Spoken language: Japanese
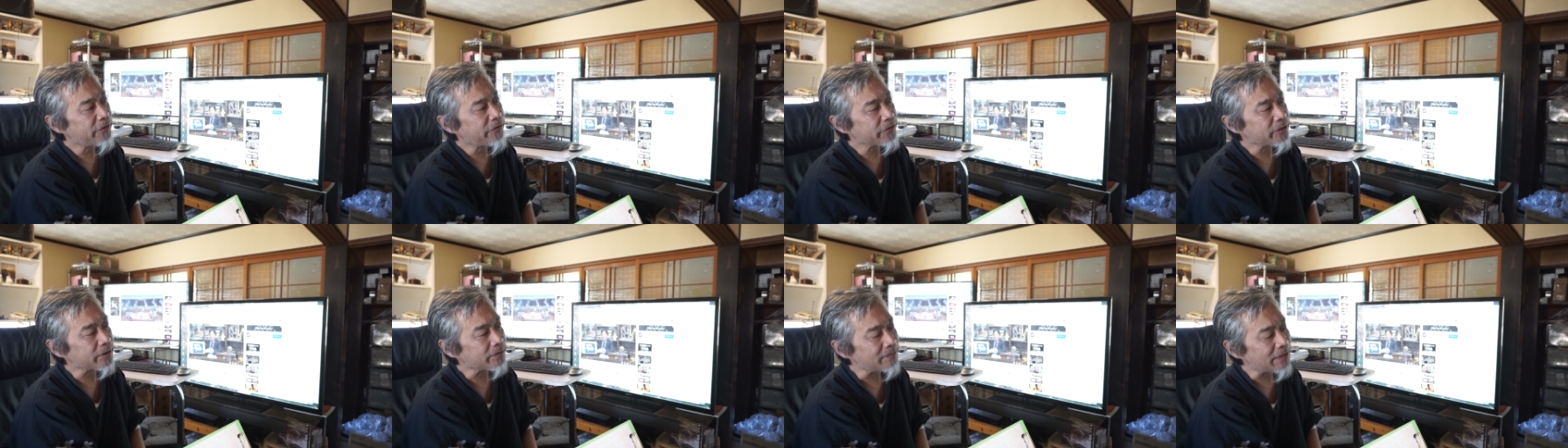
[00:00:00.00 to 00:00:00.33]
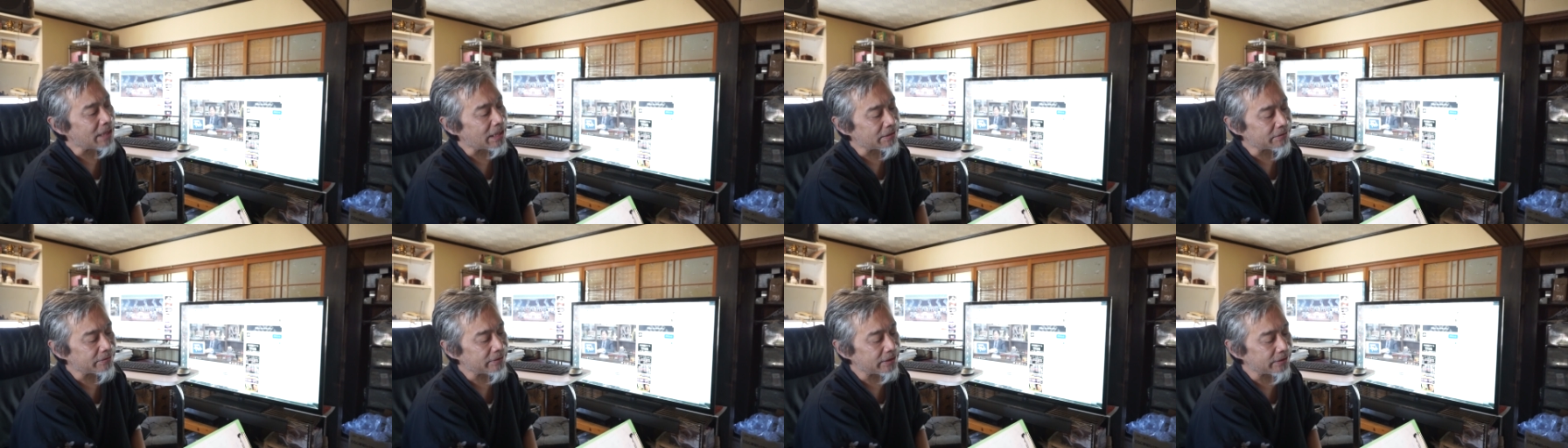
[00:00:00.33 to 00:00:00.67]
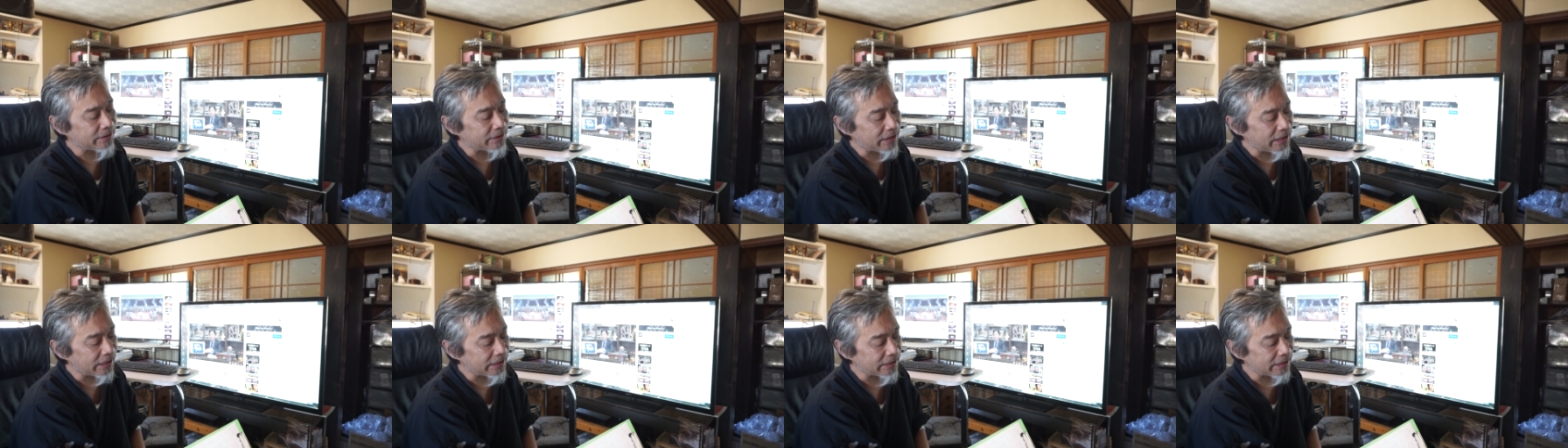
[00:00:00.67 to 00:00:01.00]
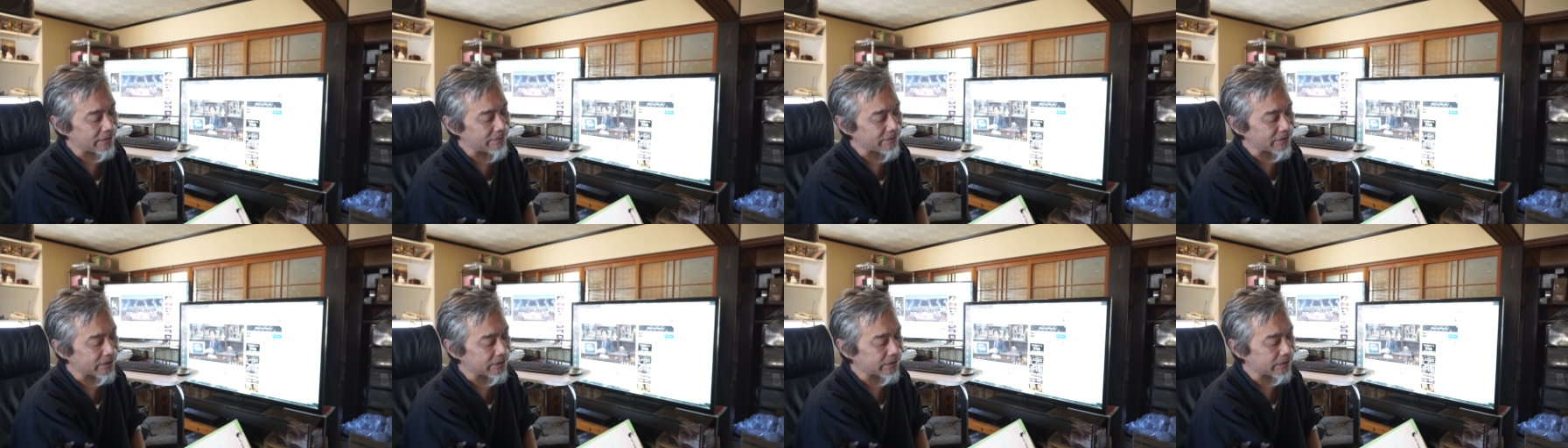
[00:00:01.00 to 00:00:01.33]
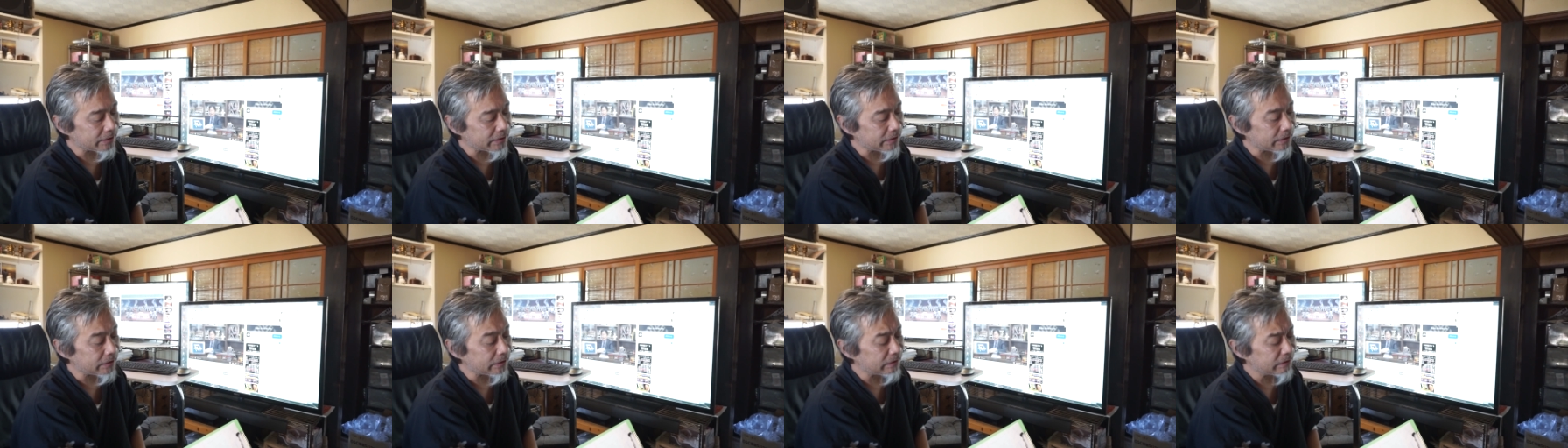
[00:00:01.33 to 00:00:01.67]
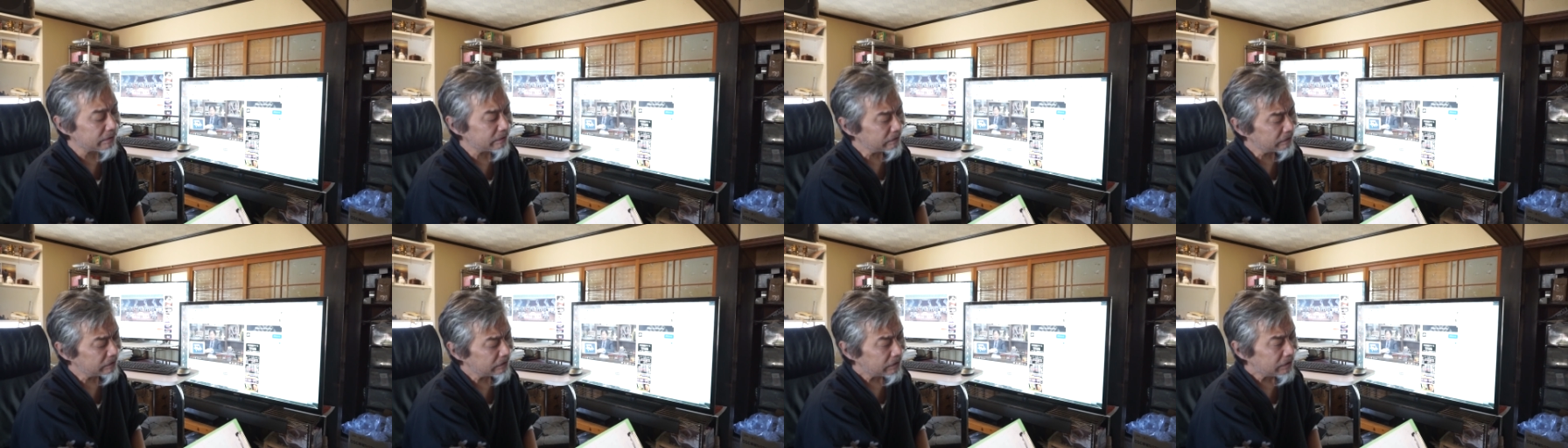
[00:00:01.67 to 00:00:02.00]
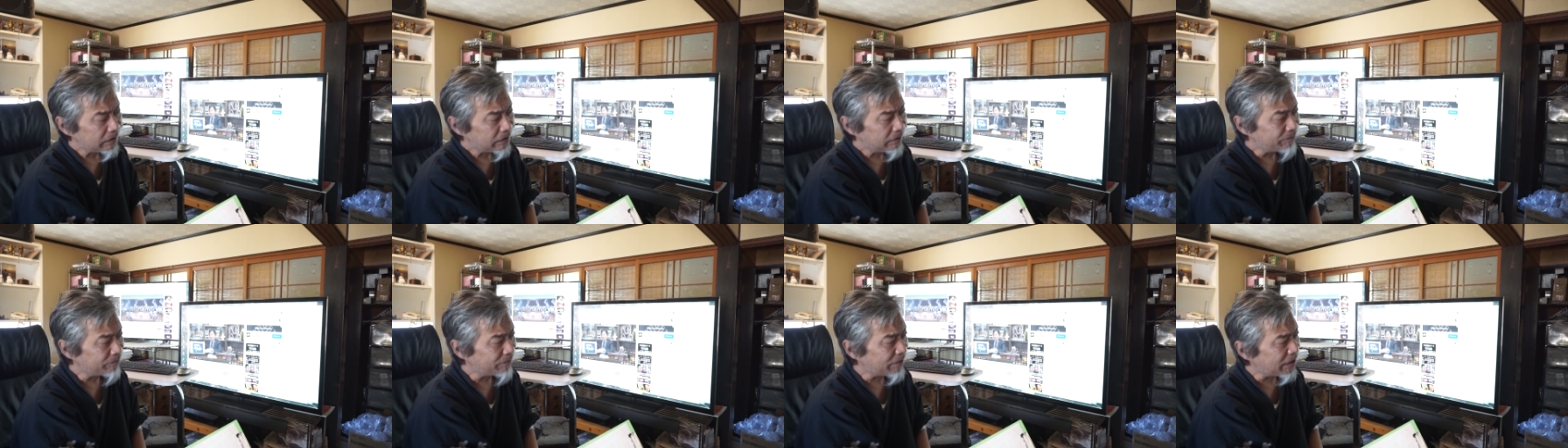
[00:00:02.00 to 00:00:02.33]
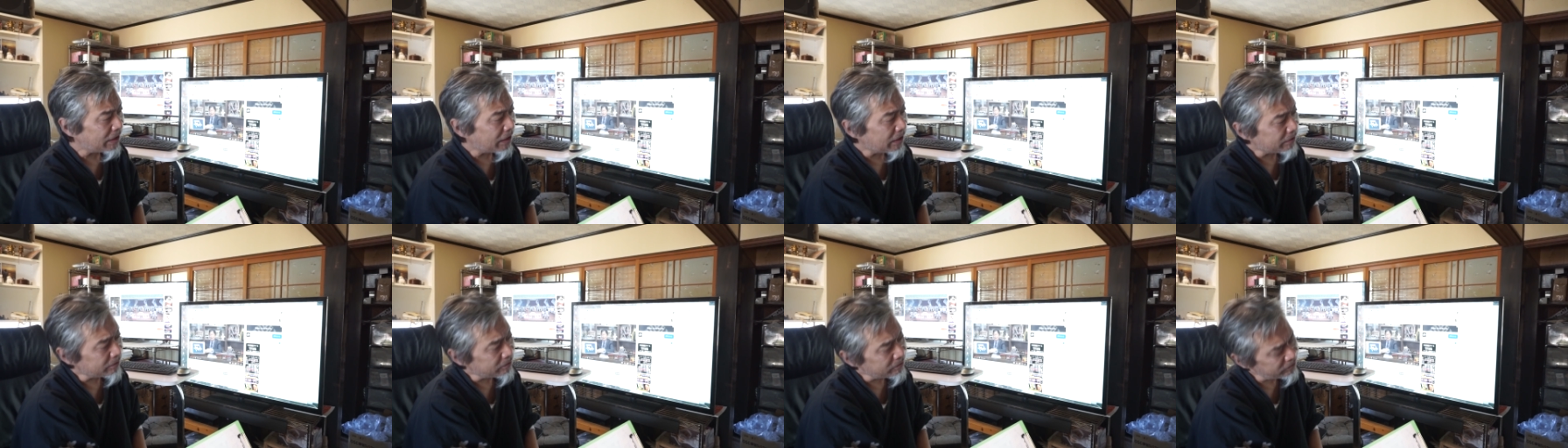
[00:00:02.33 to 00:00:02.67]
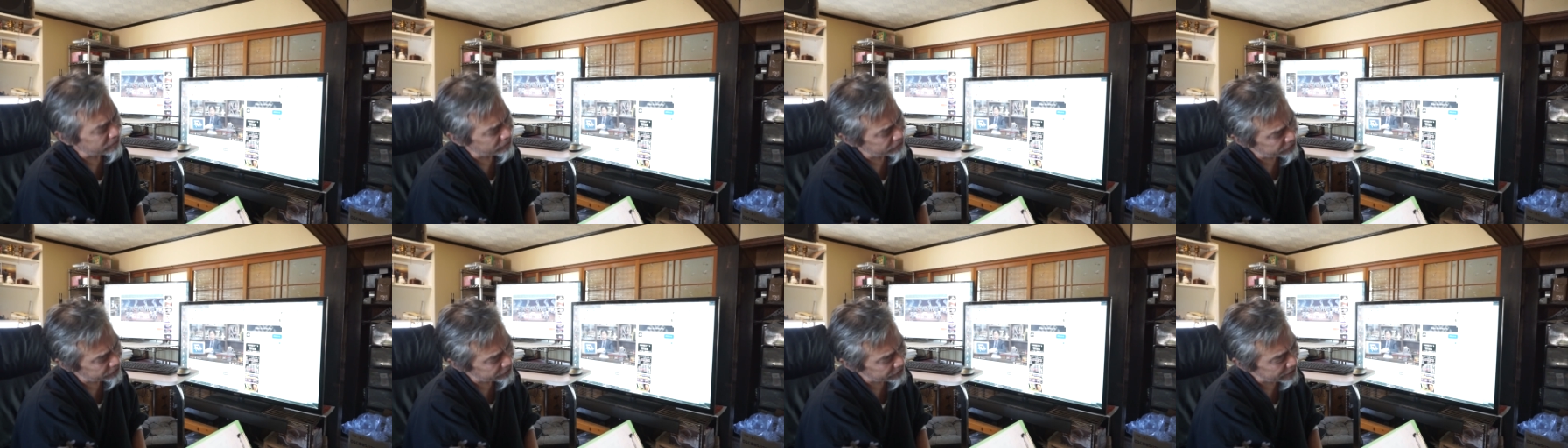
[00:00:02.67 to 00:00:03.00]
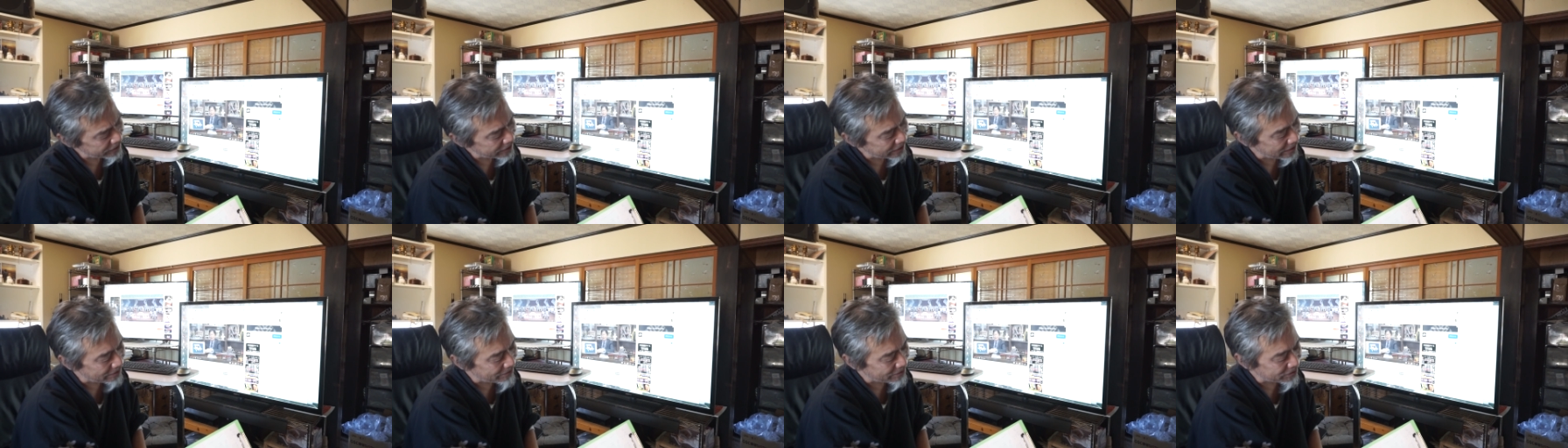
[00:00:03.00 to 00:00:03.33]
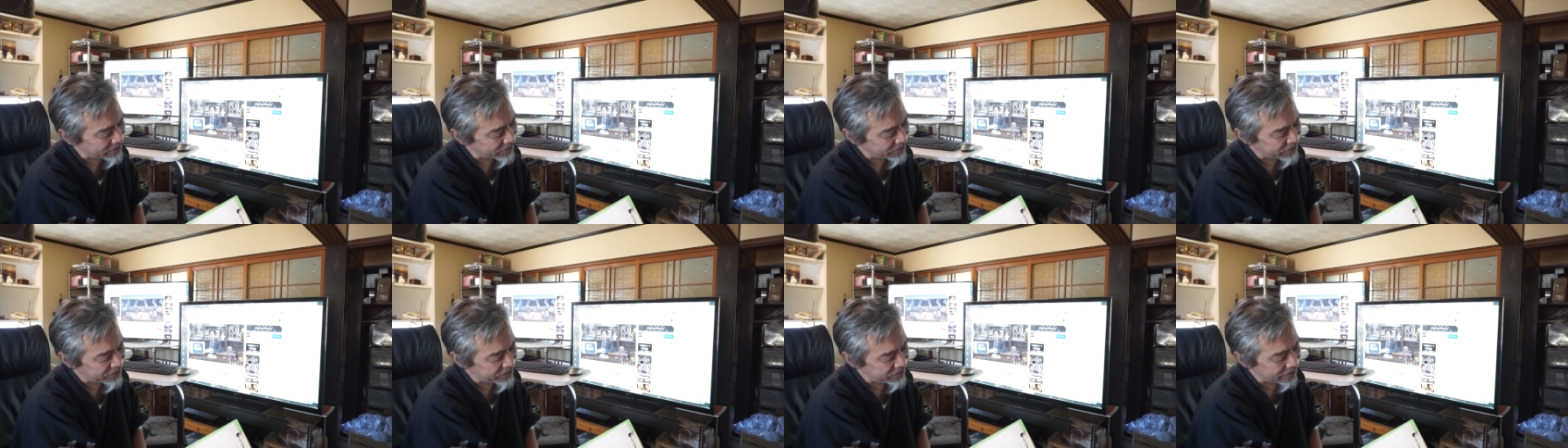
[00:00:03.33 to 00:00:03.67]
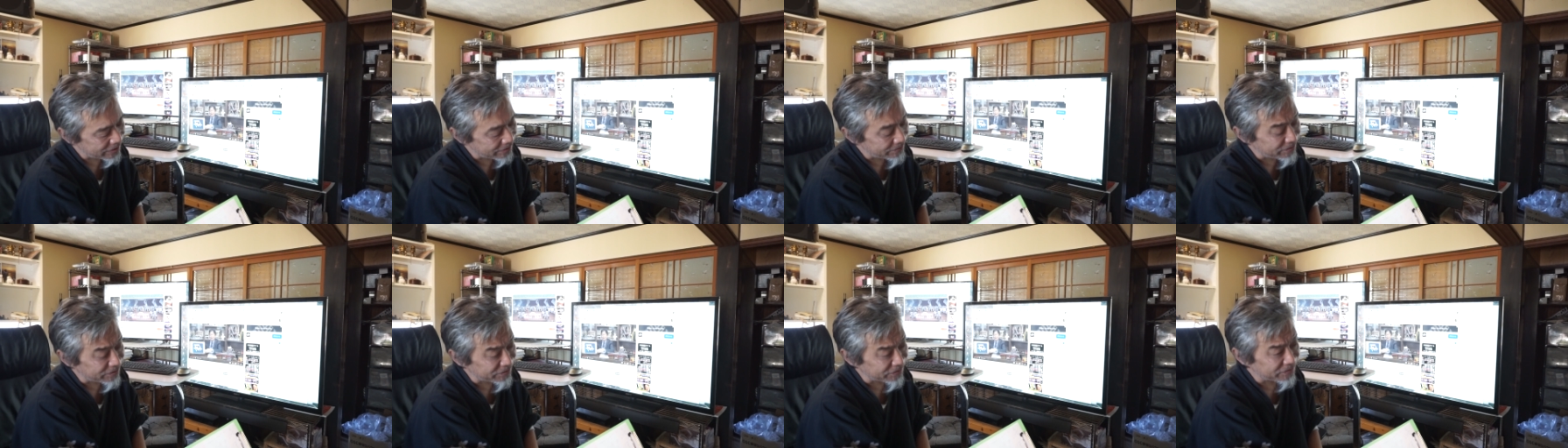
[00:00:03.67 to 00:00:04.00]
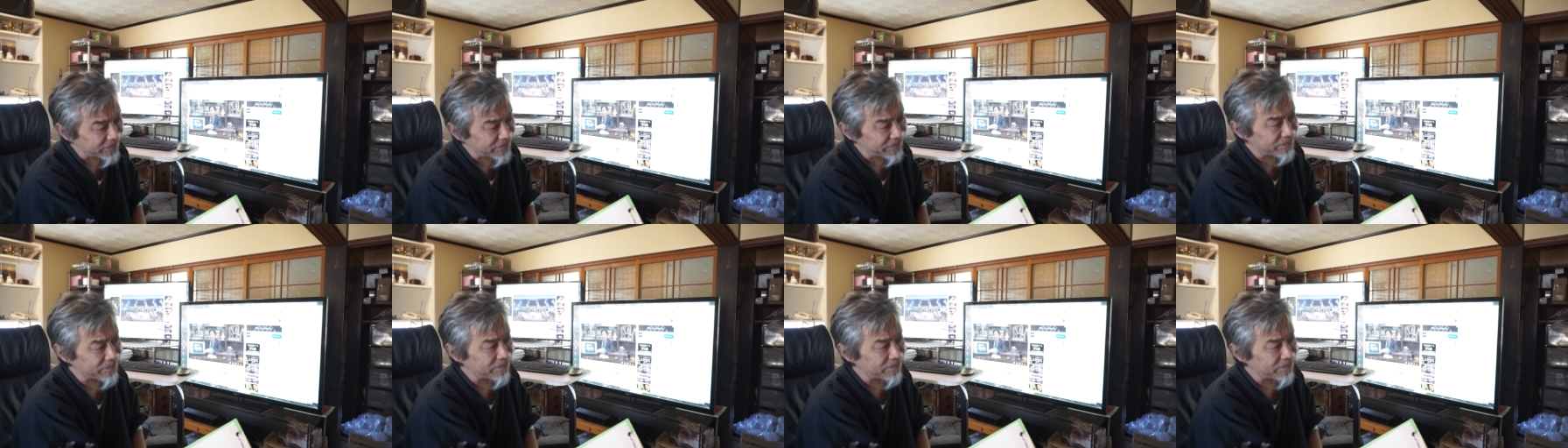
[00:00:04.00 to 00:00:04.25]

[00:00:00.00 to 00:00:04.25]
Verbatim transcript: 要素もある程度入ってますしまあ宇宙戦艦ヤマトについても